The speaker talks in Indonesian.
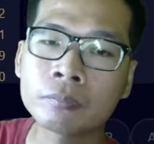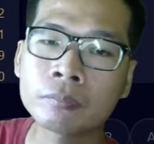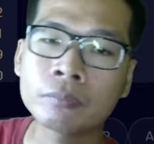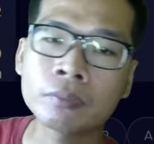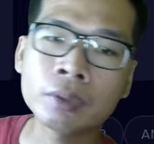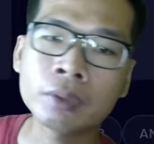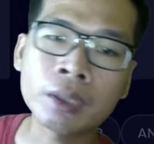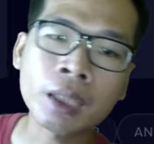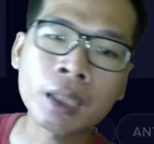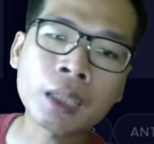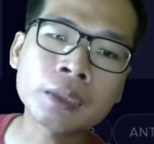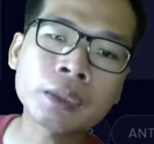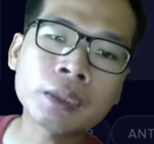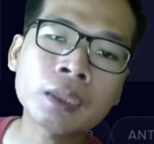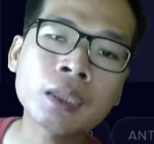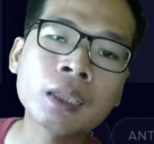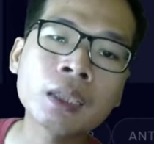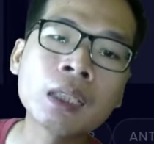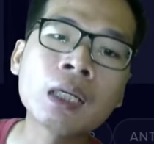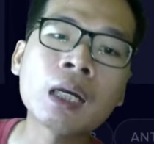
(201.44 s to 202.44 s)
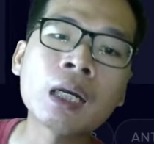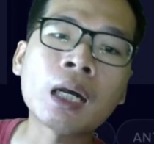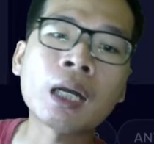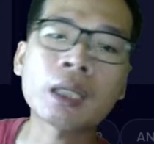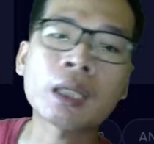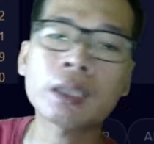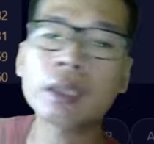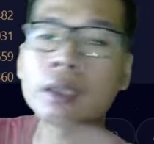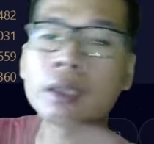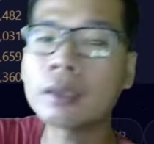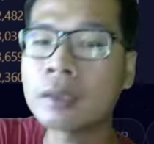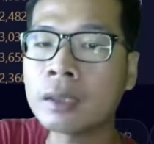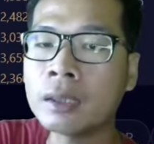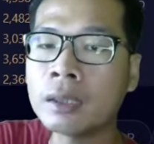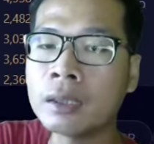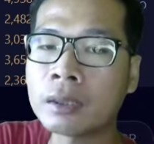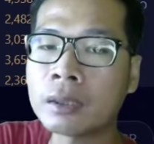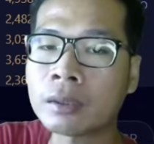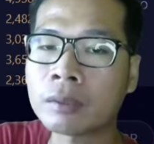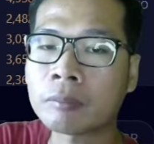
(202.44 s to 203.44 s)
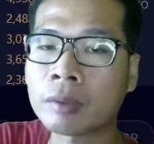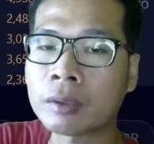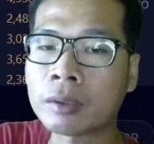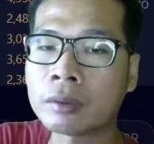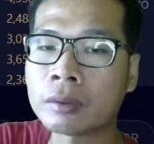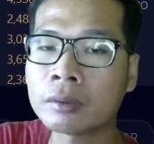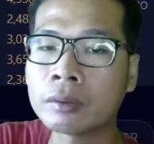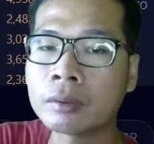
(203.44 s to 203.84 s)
dia hajar haki ke kiri teman-teman